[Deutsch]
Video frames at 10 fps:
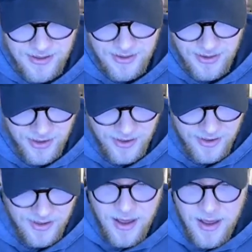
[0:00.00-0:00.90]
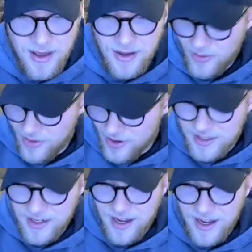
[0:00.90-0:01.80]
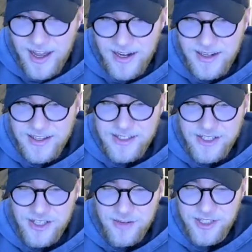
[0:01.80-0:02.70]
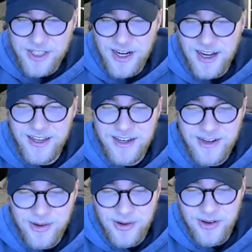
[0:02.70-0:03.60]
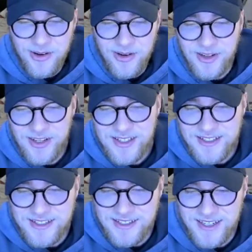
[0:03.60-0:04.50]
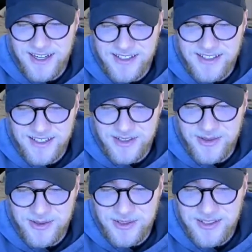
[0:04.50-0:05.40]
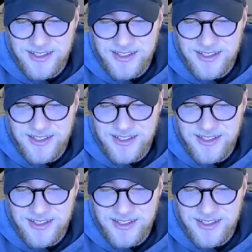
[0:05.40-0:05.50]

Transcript: Okay. Und ein Chimcha in Holo. Sehr, sehr süß.